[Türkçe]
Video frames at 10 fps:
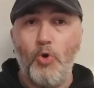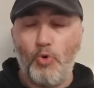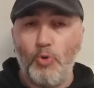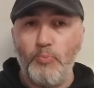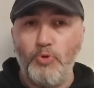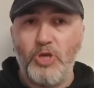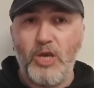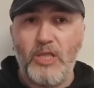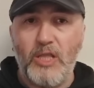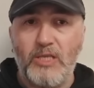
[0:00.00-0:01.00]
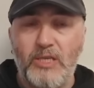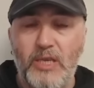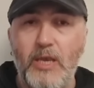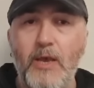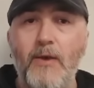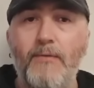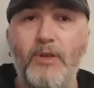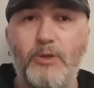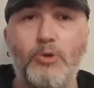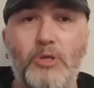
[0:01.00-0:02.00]
Hukuk mücadelesi
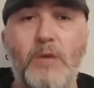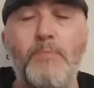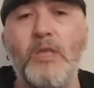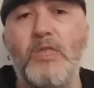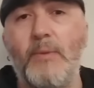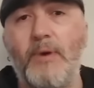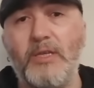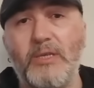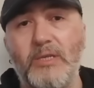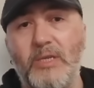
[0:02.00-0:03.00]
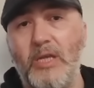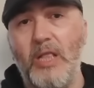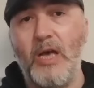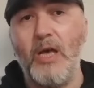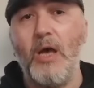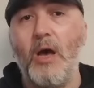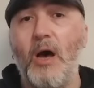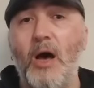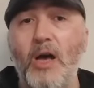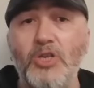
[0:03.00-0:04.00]
ve sosyal medya baskısıyla
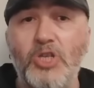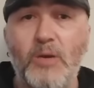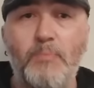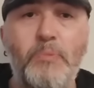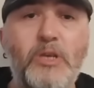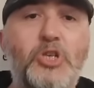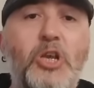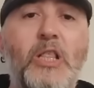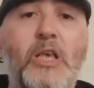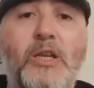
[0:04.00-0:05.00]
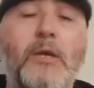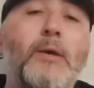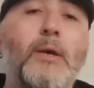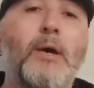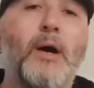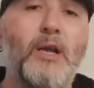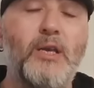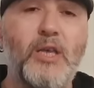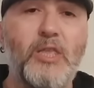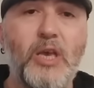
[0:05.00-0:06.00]
ancak bir şeyleri
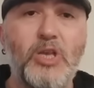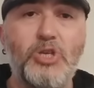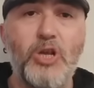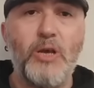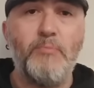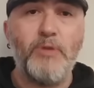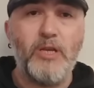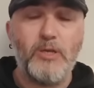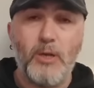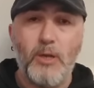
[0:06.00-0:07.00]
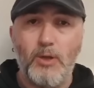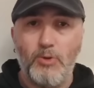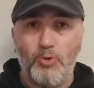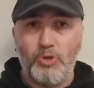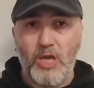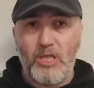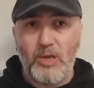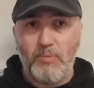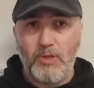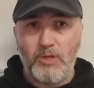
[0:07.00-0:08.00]
harekete geçirebilir,
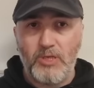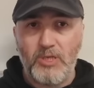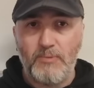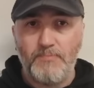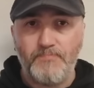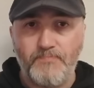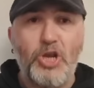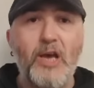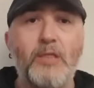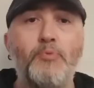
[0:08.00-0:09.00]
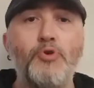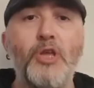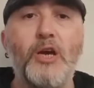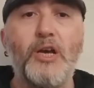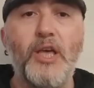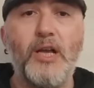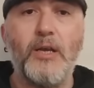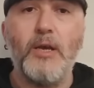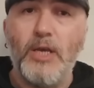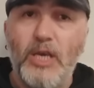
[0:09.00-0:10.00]
düzeltebiliriz. Şayet bugüne
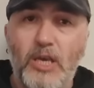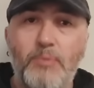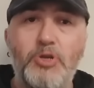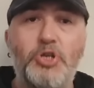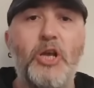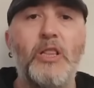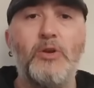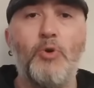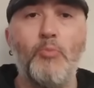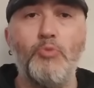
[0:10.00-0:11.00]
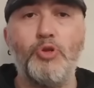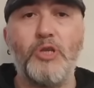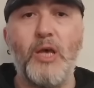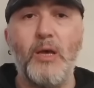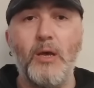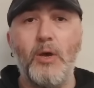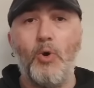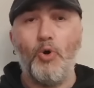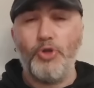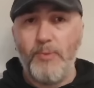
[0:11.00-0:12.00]
kadar iyi bir şeyler olmuşsa
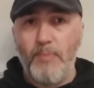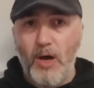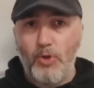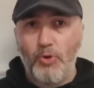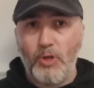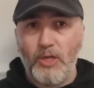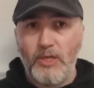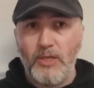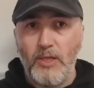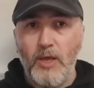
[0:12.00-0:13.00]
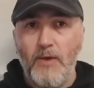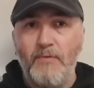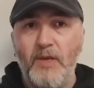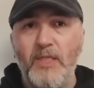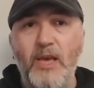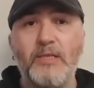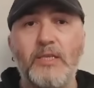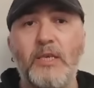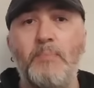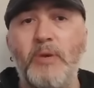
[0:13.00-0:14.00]
o da mağdurların ve ne
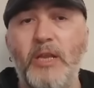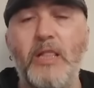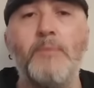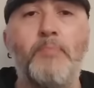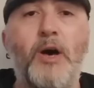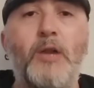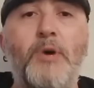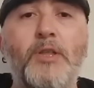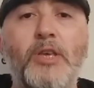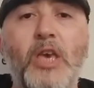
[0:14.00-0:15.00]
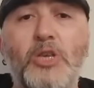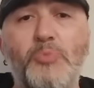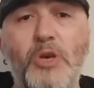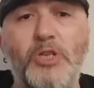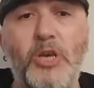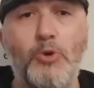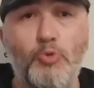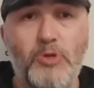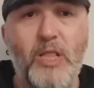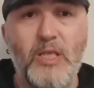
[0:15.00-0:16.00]
yazık ki bir elin parmağını
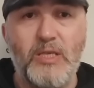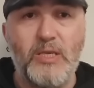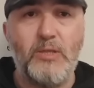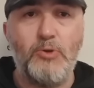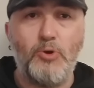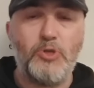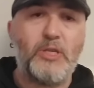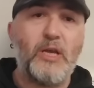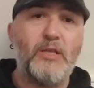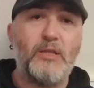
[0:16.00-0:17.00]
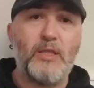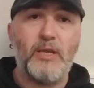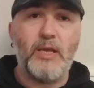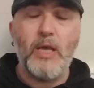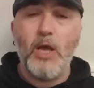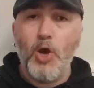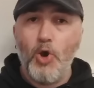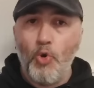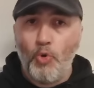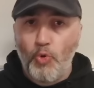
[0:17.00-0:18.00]
geçmeyecek güzel insanın gösterdikleri
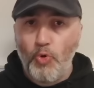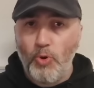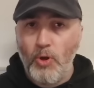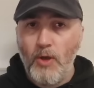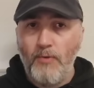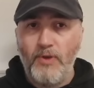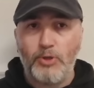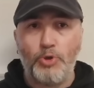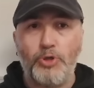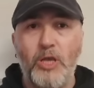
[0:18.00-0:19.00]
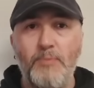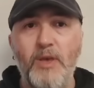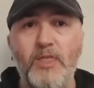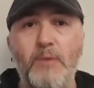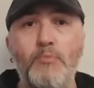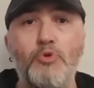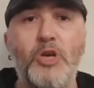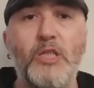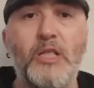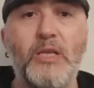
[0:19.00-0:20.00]
hukuk ve sosyal medya
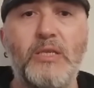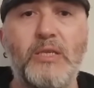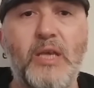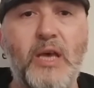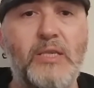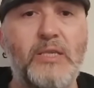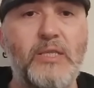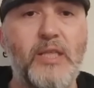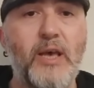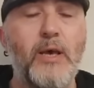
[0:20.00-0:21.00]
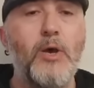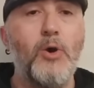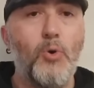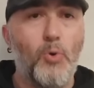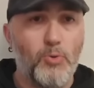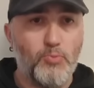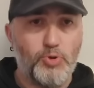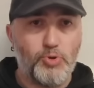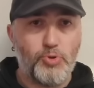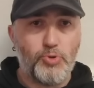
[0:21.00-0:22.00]
mücadelesi sayesinde
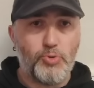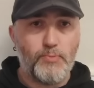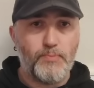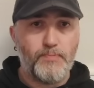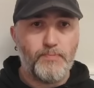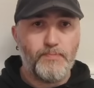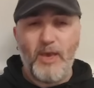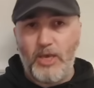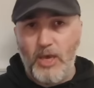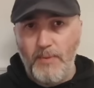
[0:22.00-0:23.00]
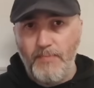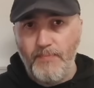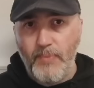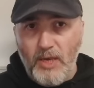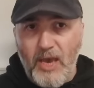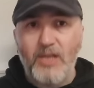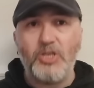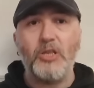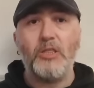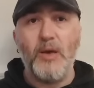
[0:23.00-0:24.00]
olmuştur. Peki
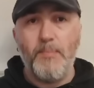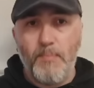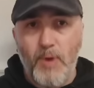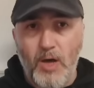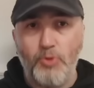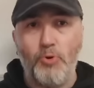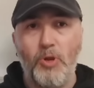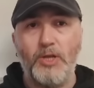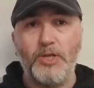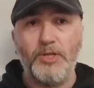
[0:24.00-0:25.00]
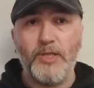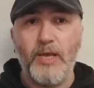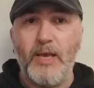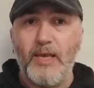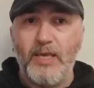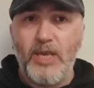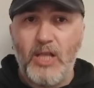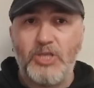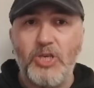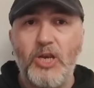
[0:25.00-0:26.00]
gerçekten mağdurların
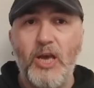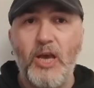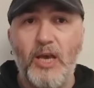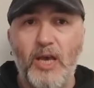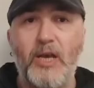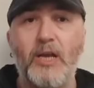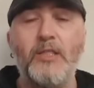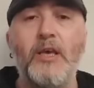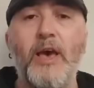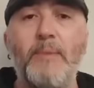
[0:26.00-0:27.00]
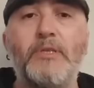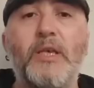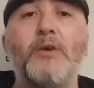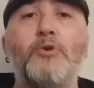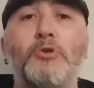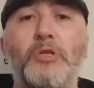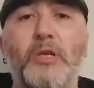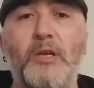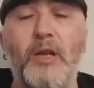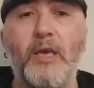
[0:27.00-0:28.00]
Yalçınkaya kararını emsal
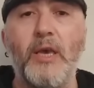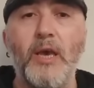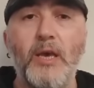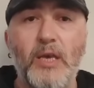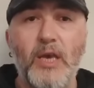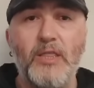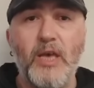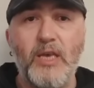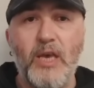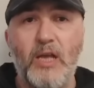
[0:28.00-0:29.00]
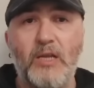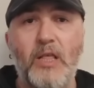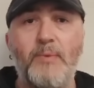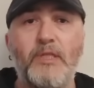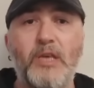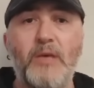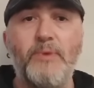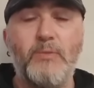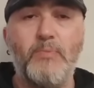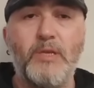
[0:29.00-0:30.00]
göstererek yeniden yargılama
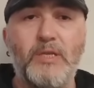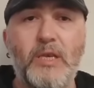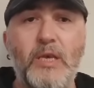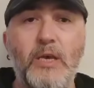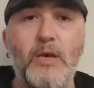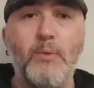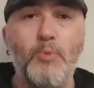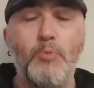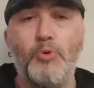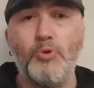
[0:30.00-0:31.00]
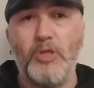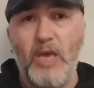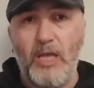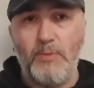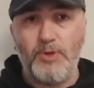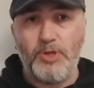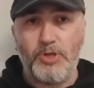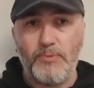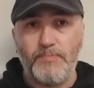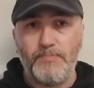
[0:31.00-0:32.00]
talep etmesi mümkün değil midir?